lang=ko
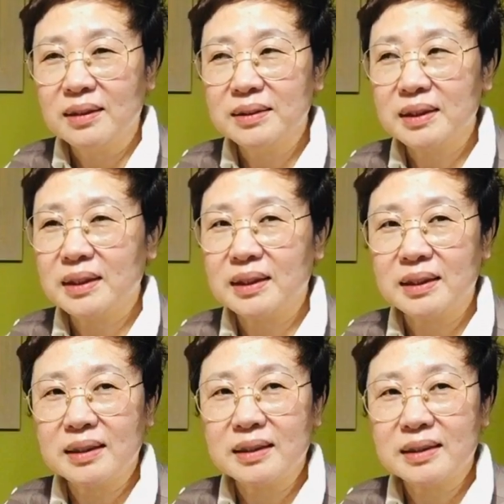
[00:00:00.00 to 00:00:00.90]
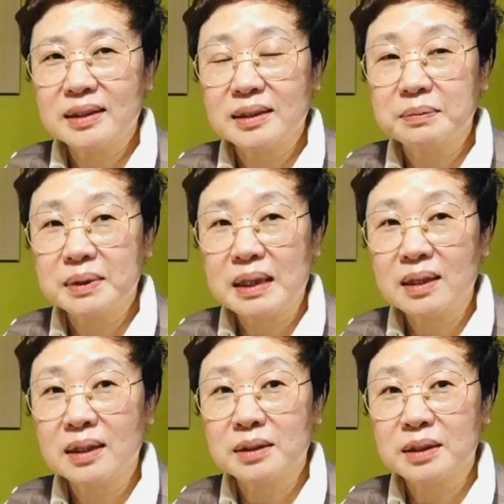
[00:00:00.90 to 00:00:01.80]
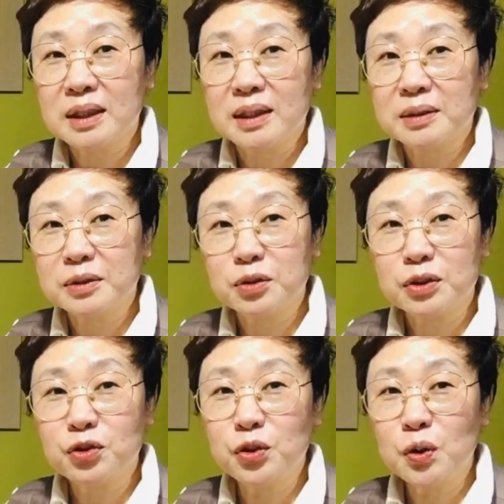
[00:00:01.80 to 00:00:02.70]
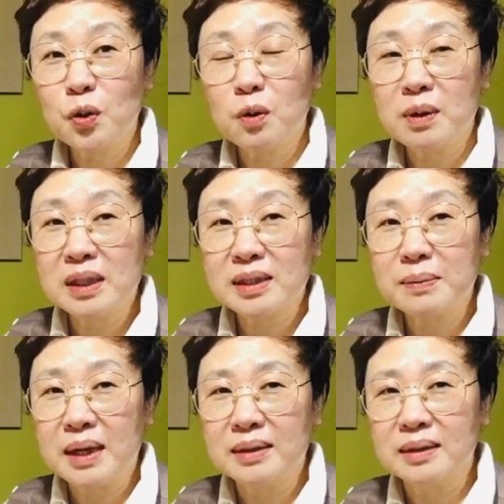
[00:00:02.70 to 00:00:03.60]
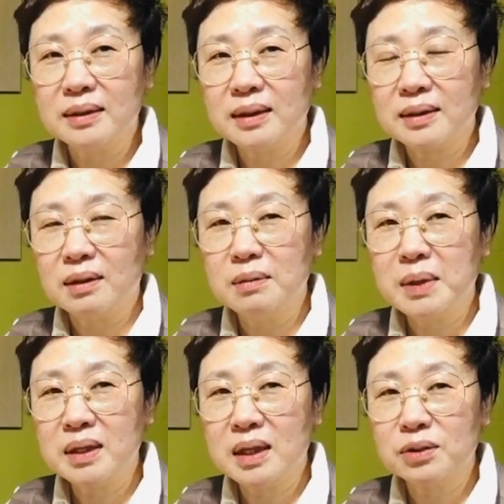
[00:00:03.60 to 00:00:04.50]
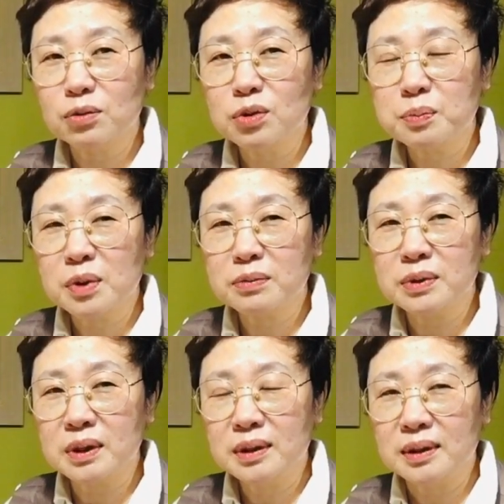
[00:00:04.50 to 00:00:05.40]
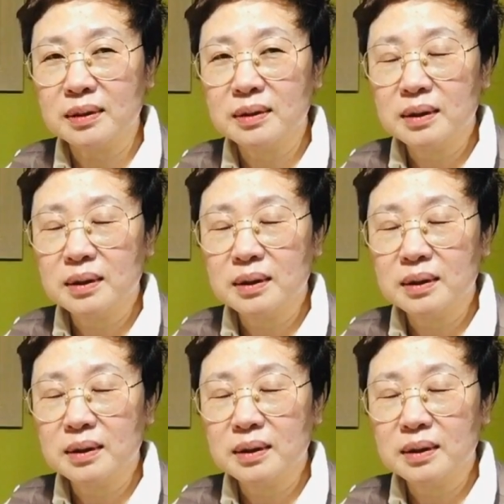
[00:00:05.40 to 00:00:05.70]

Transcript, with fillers: 어제 지금 잠깐 이렇게 출연한 것만 이렇게 봤는데 결말이 아주 우습더군요.